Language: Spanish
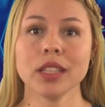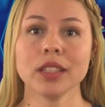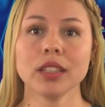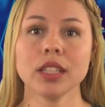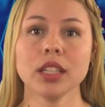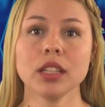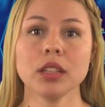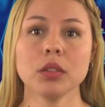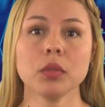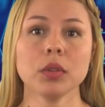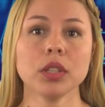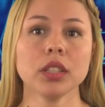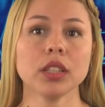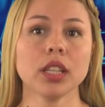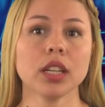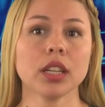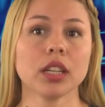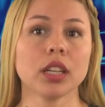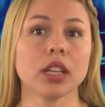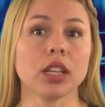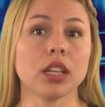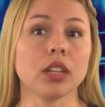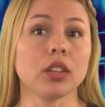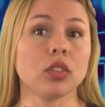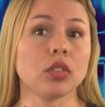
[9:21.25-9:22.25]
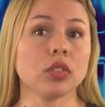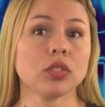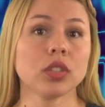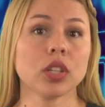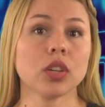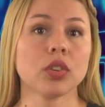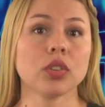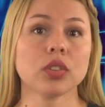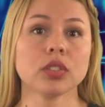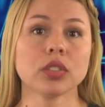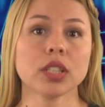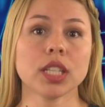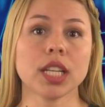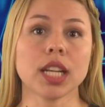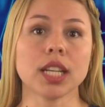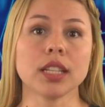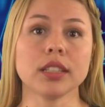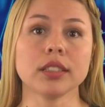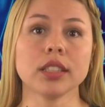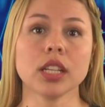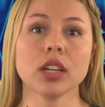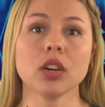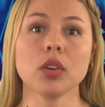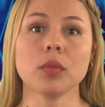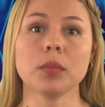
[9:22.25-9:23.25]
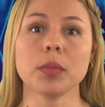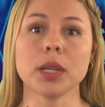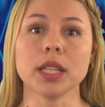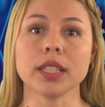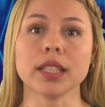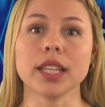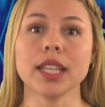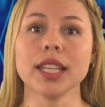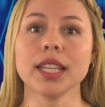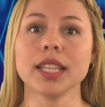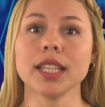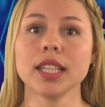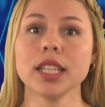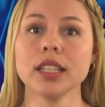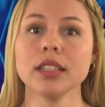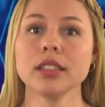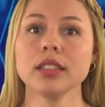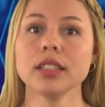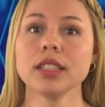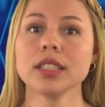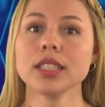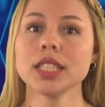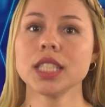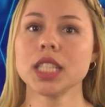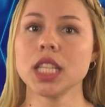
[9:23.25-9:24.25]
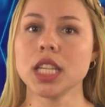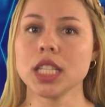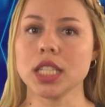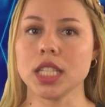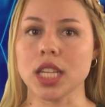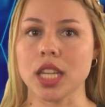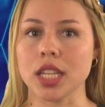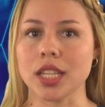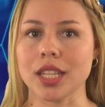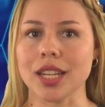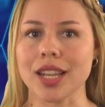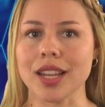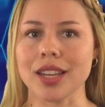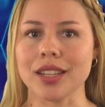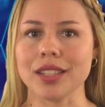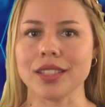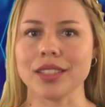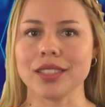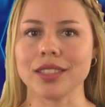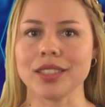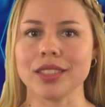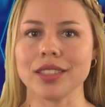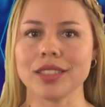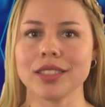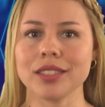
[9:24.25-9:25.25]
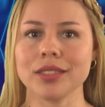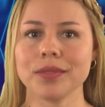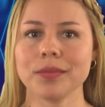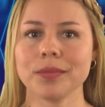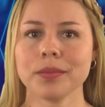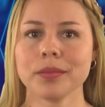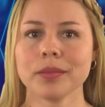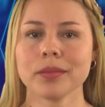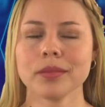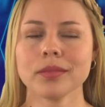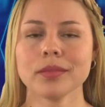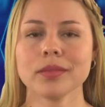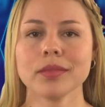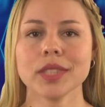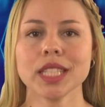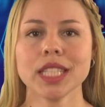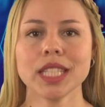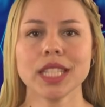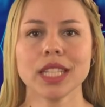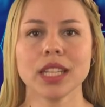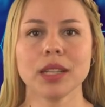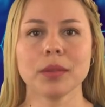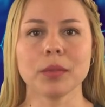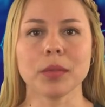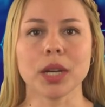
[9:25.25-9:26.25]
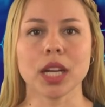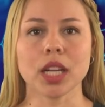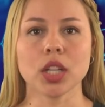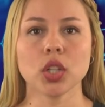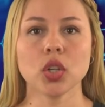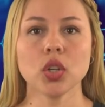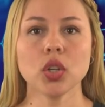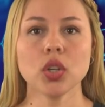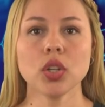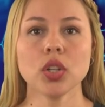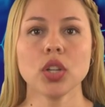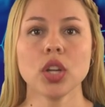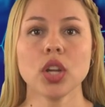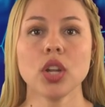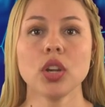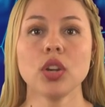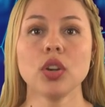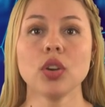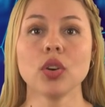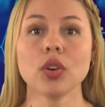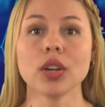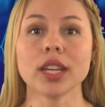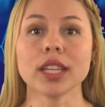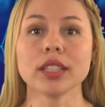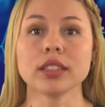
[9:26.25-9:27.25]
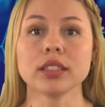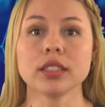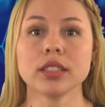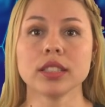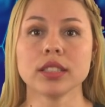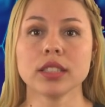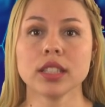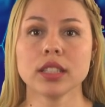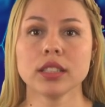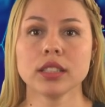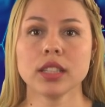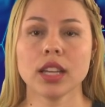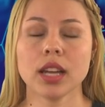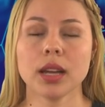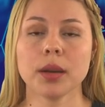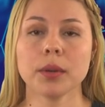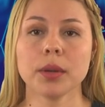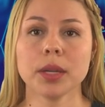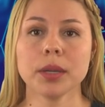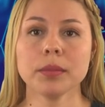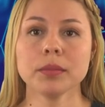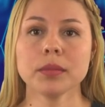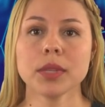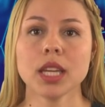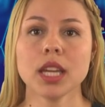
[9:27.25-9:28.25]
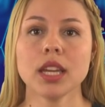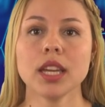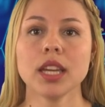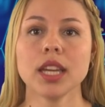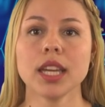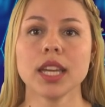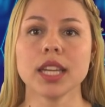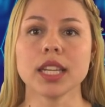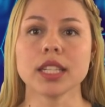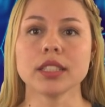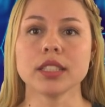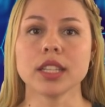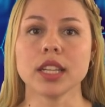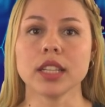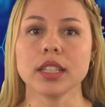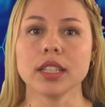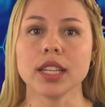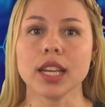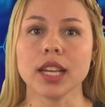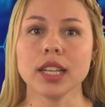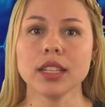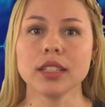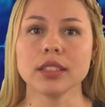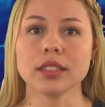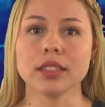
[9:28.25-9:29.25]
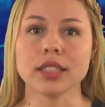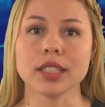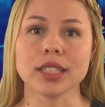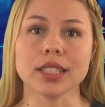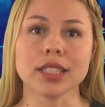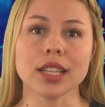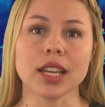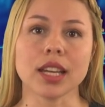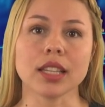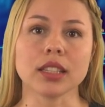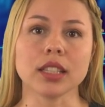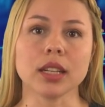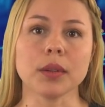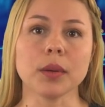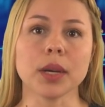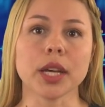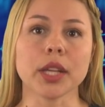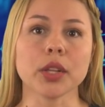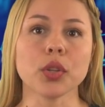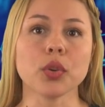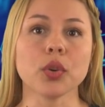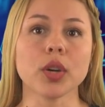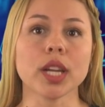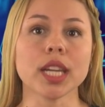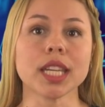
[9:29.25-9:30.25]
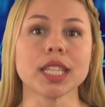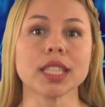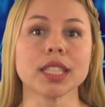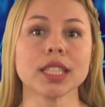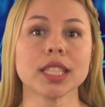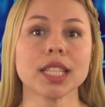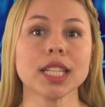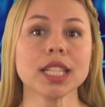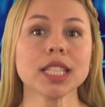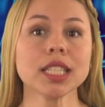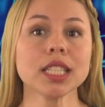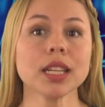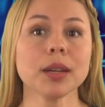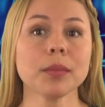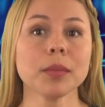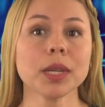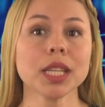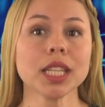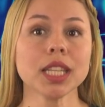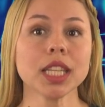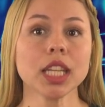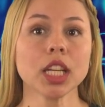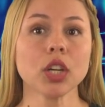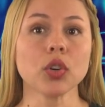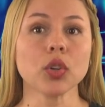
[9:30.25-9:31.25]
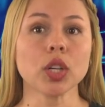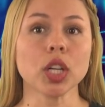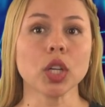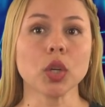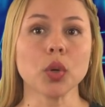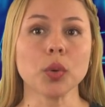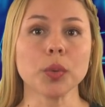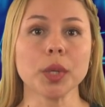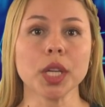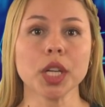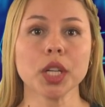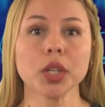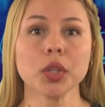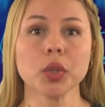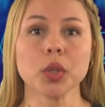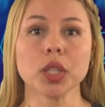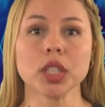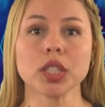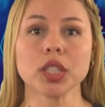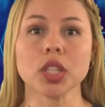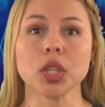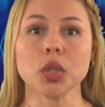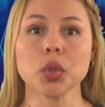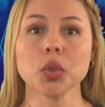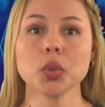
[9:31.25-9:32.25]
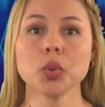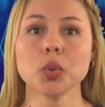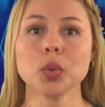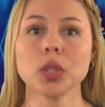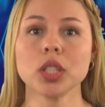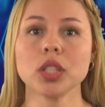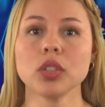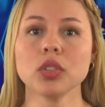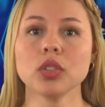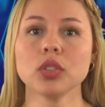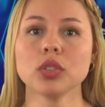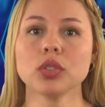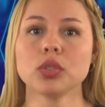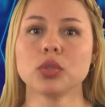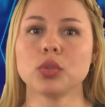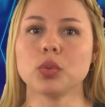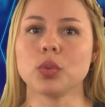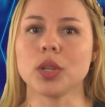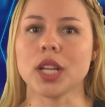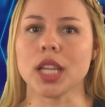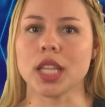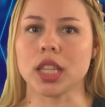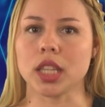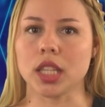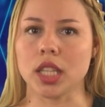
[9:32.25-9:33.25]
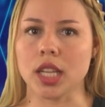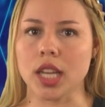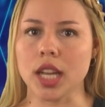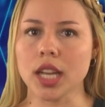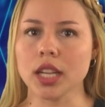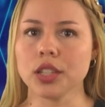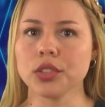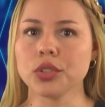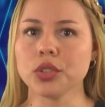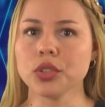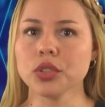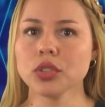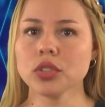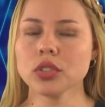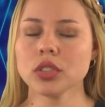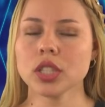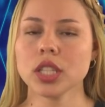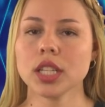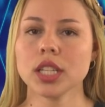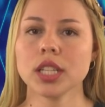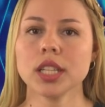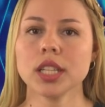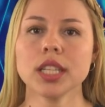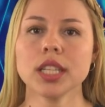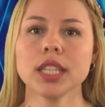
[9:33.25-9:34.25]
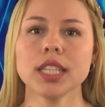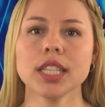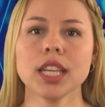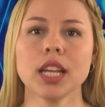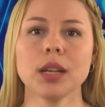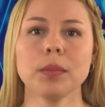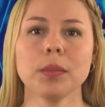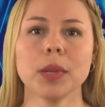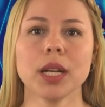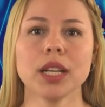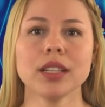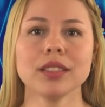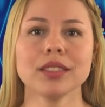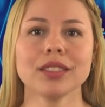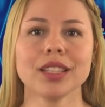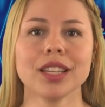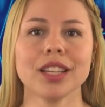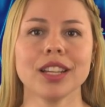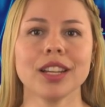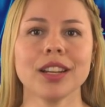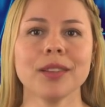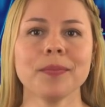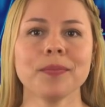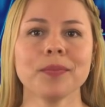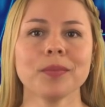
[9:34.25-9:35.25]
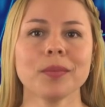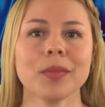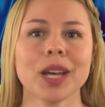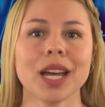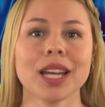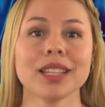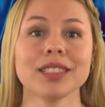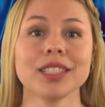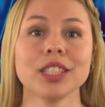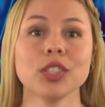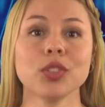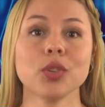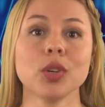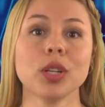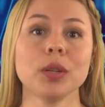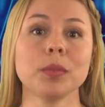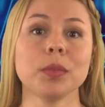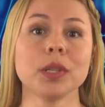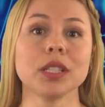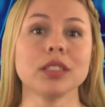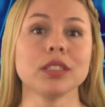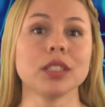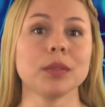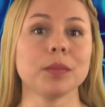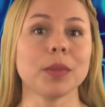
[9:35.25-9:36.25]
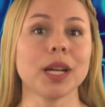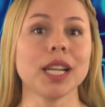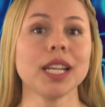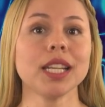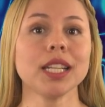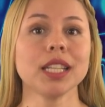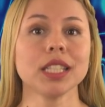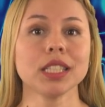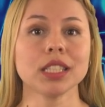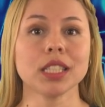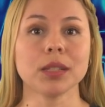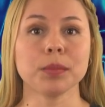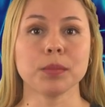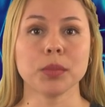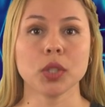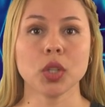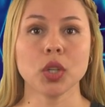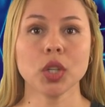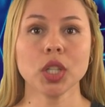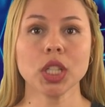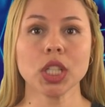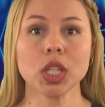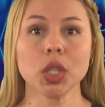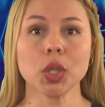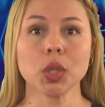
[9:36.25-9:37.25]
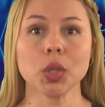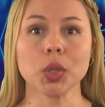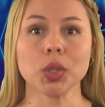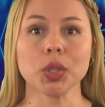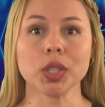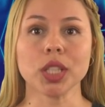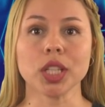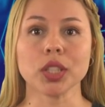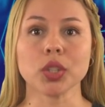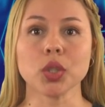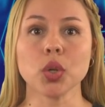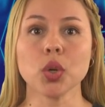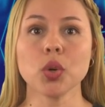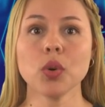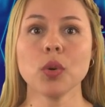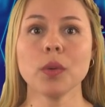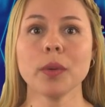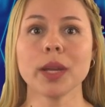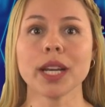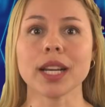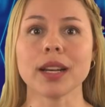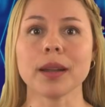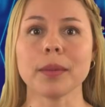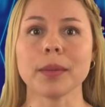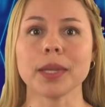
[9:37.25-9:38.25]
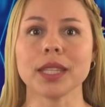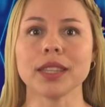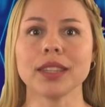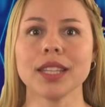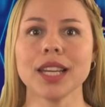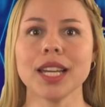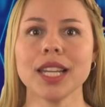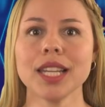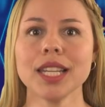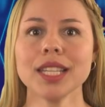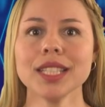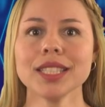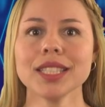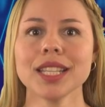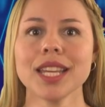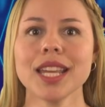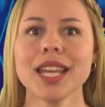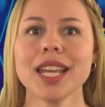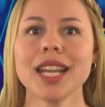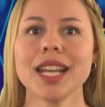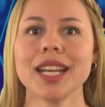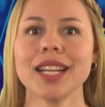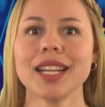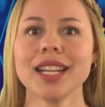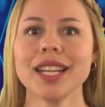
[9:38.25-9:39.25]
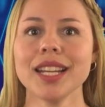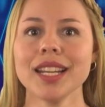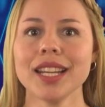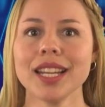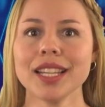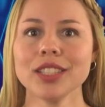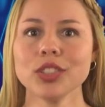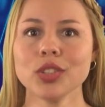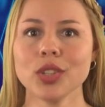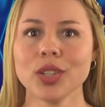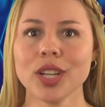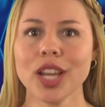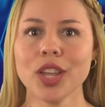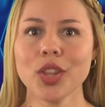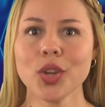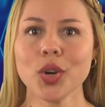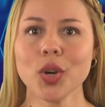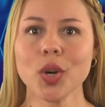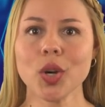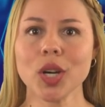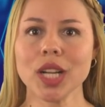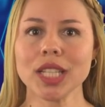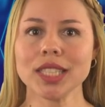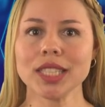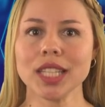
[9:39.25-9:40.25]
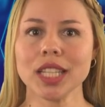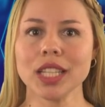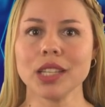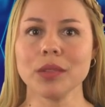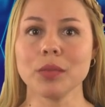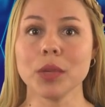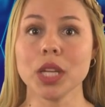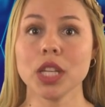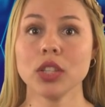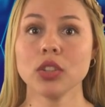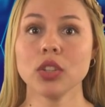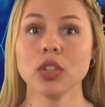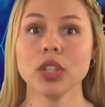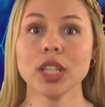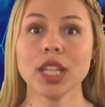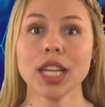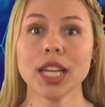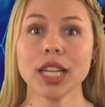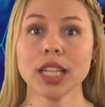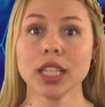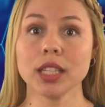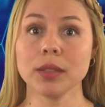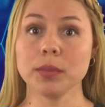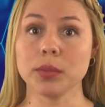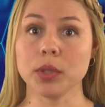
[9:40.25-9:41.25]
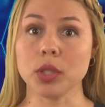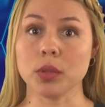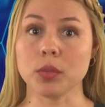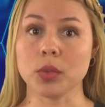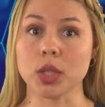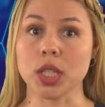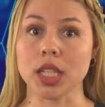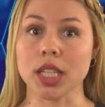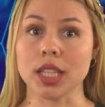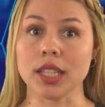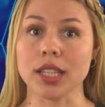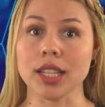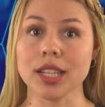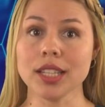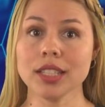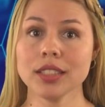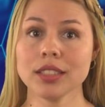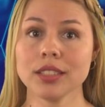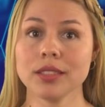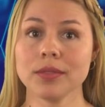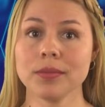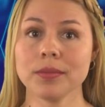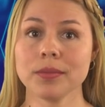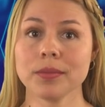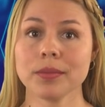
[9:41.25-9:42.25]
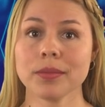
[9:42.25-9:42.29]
Ten en cuenta que no se conoce la lista completa de clientes de Chainalysis. Sin embargo, lo que sí se sabe es que Chainalysis ha trabajado estrechamente con el gobierno de Estados Unidos durante años y al parecer ha sido el principal receptor de los contratos gubernamentales relacionados con el seguimiento de las criptomonedas.